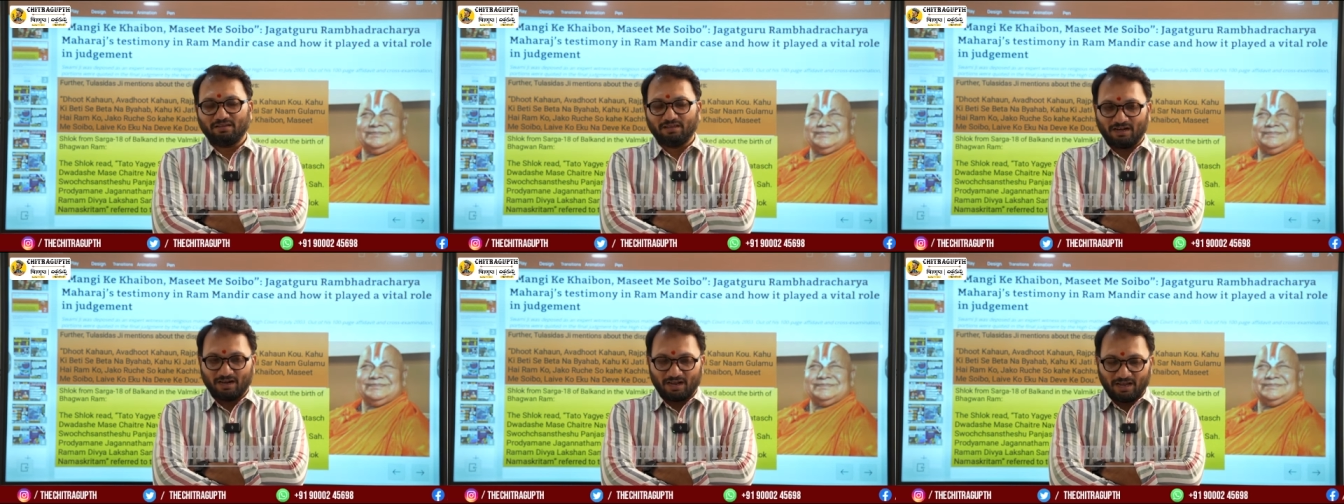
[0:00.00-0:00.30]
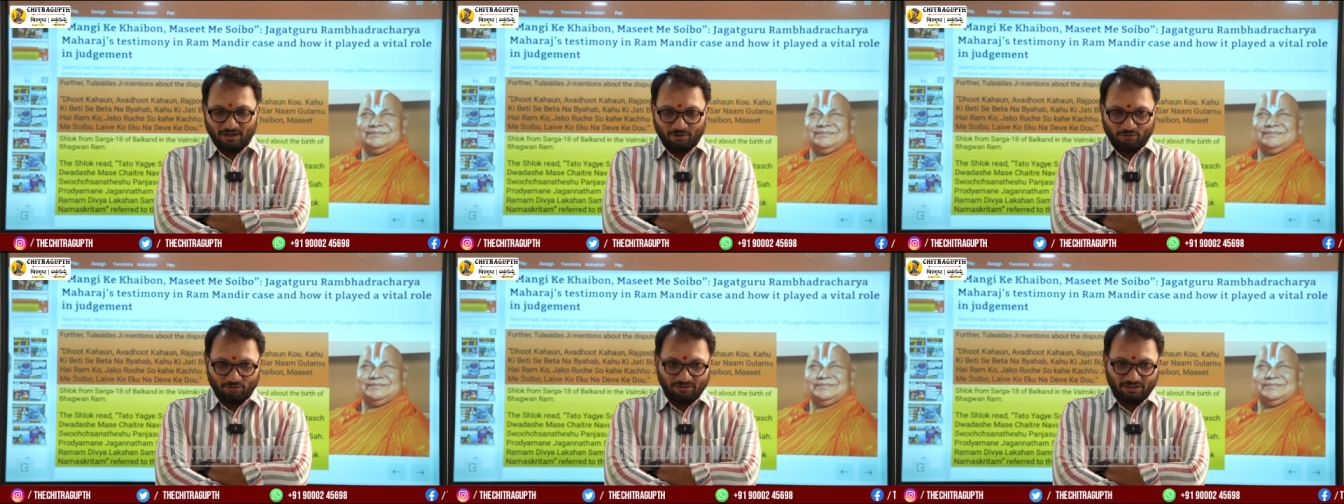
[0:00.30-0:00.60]
ఈ
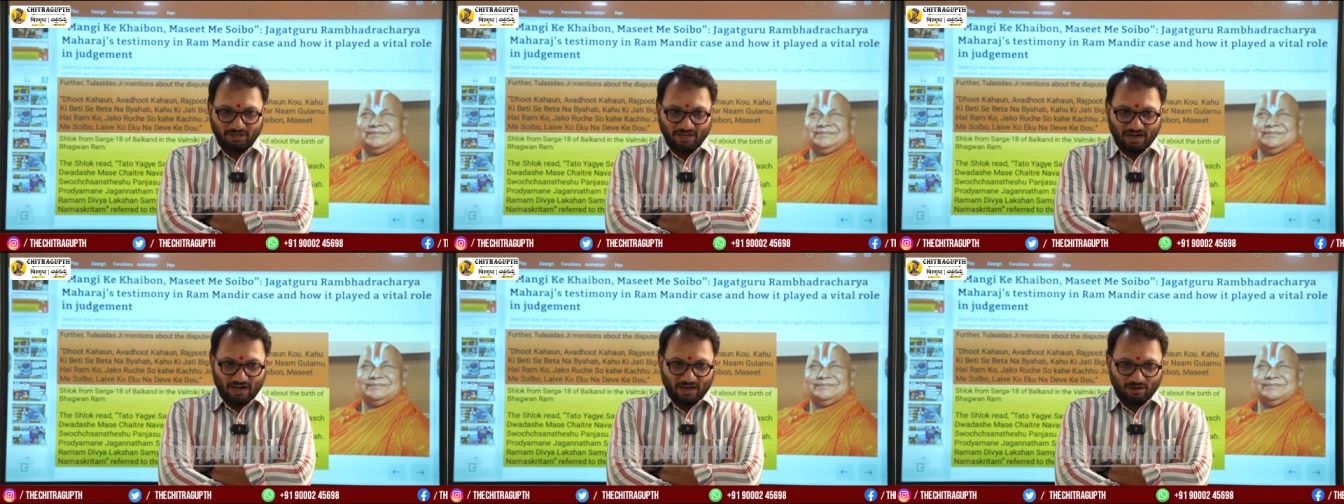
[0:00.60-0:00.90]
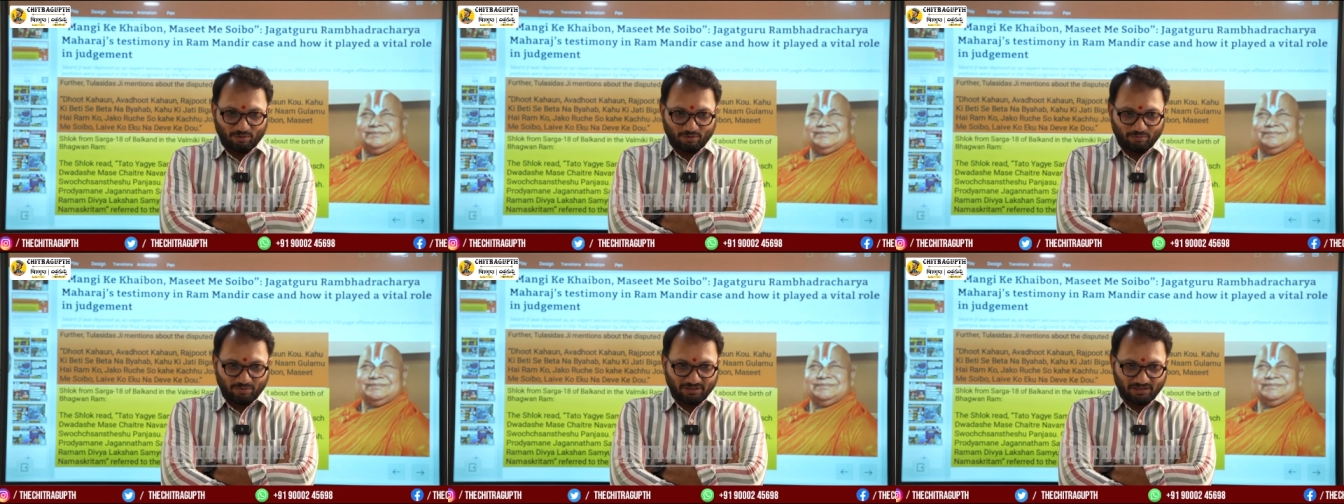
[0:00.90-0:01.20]
అయోధ్య
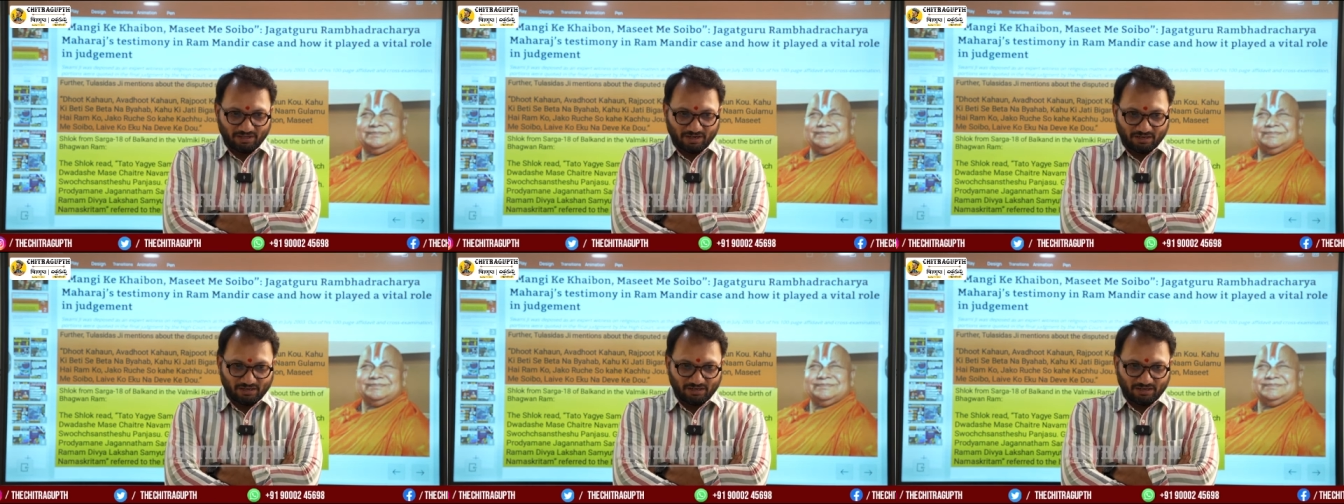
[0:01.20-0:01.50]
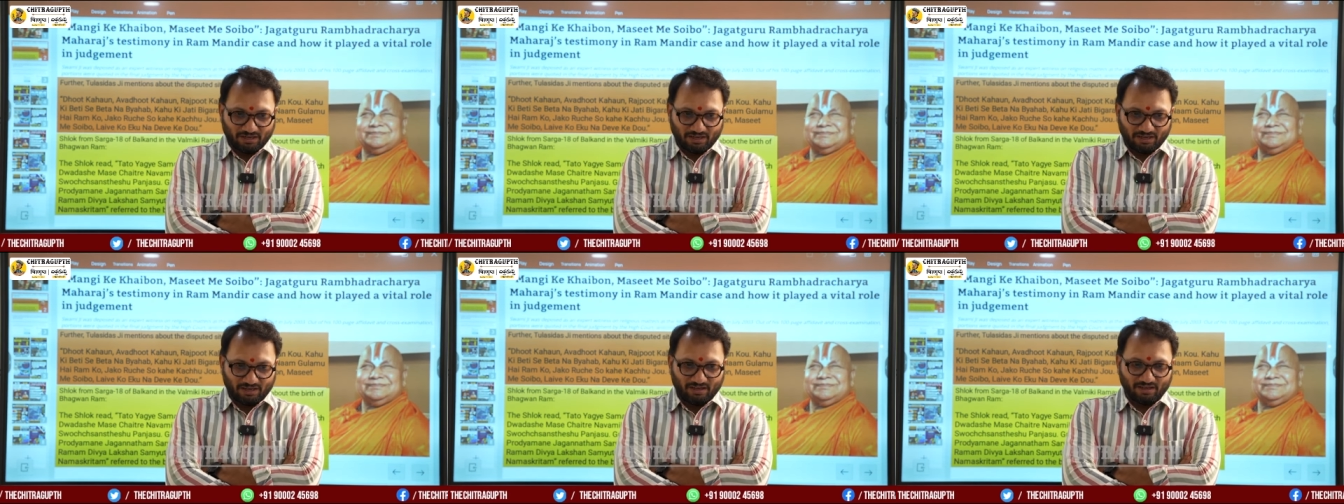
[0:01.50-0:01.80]
రామ
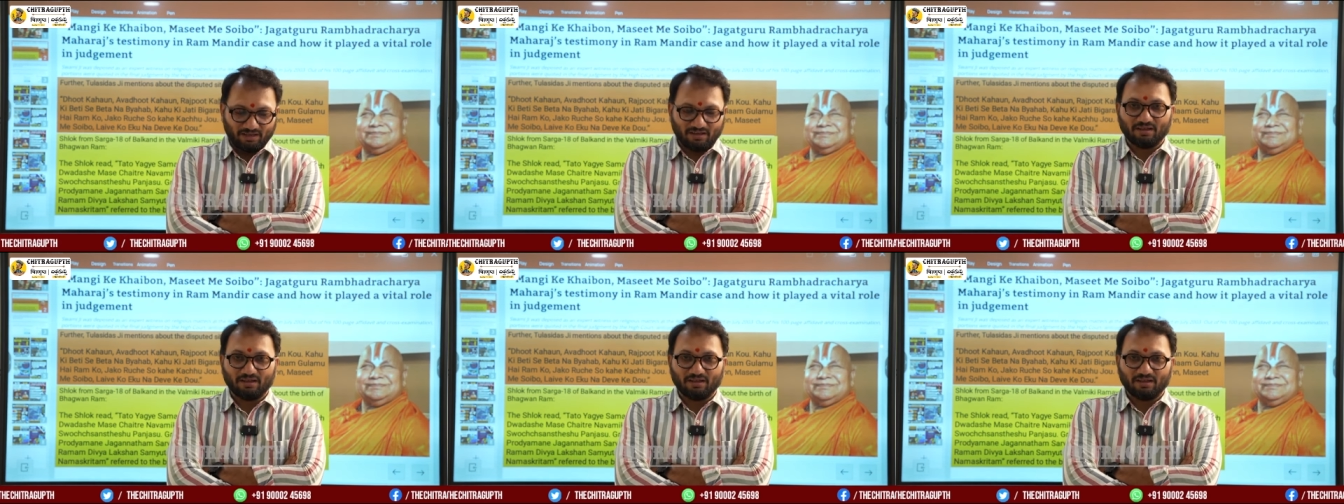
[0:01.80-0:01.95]
మందిరానికి